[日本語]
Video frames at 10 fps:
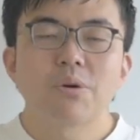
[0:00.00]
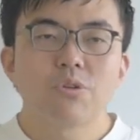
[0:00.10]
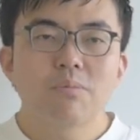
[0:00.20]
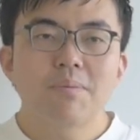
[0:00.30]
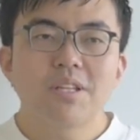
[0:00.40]

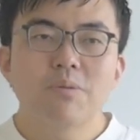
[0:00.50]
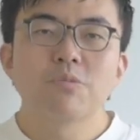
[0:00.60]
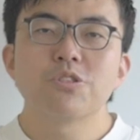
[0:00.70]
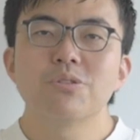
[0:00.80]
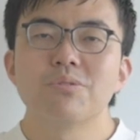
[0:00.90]
このままで
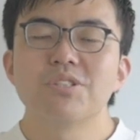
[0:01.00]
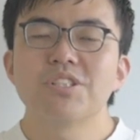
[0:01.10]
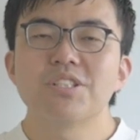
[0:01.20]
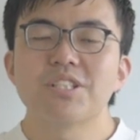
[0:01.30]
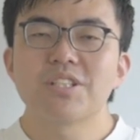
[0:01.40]
ももちろん美味
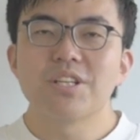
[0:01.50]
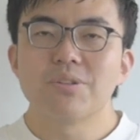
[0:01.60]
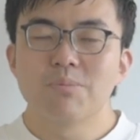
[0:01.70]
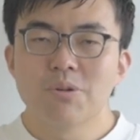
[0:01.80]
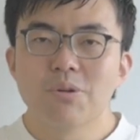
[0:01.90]
しいんですけ
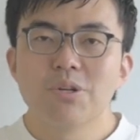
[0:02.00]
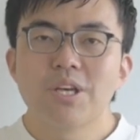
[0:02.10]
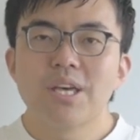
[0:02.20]
れども、